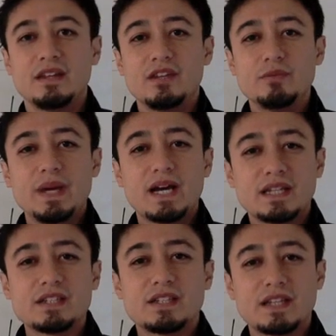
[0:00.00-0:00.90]
で、夢
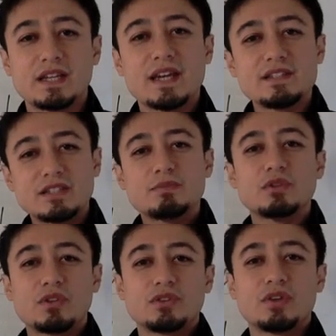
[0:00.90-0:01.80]
話してて、現実に
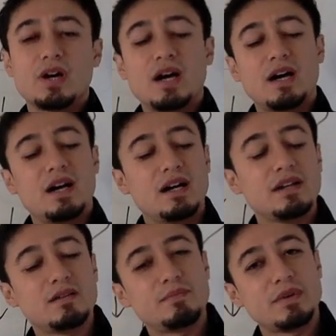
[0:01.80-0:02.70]
戻ると、あ
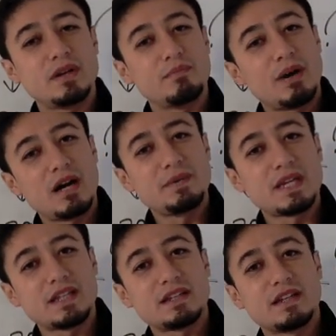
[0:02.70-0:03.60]
あ、やっぱりバカみ
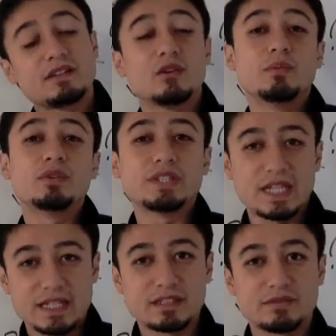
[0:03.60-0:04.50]
たいだったなって思うじゃ
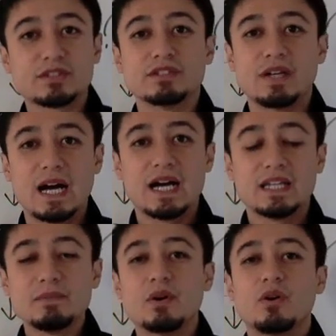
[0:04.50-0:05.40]
ないですか、普通
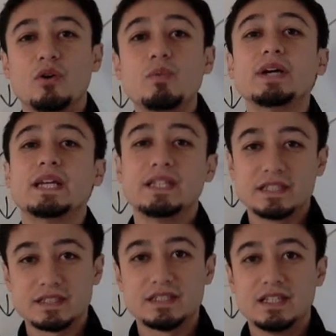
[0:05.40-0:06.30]
は。でも、思わないん
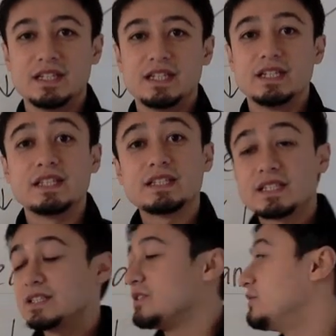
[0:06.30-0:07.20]
です。な
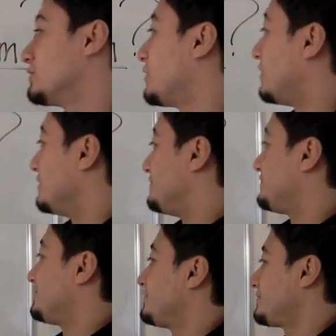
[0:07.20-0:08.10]
ぜかというと、
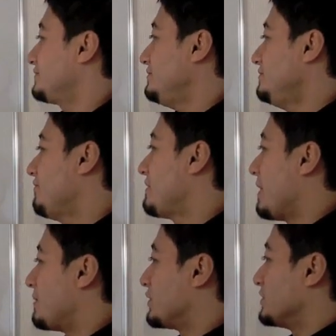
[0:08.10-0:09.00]

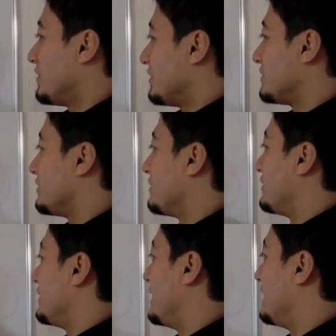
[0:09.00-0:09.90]
まあ僕のそ
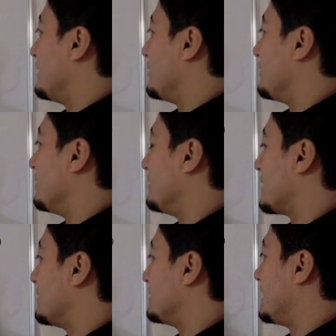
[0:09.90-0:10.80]
の、えっ、ー、と、
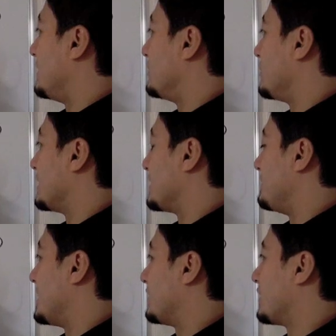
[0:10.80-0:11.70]
カウンセリングというか
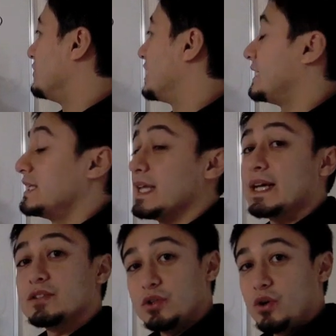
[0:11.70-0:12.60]
セミナーとか受けていた
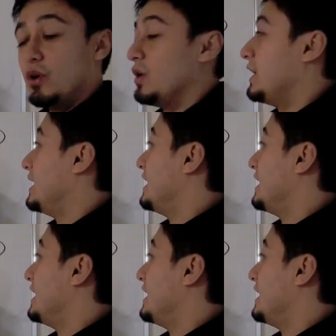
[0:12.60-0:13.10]
だくと、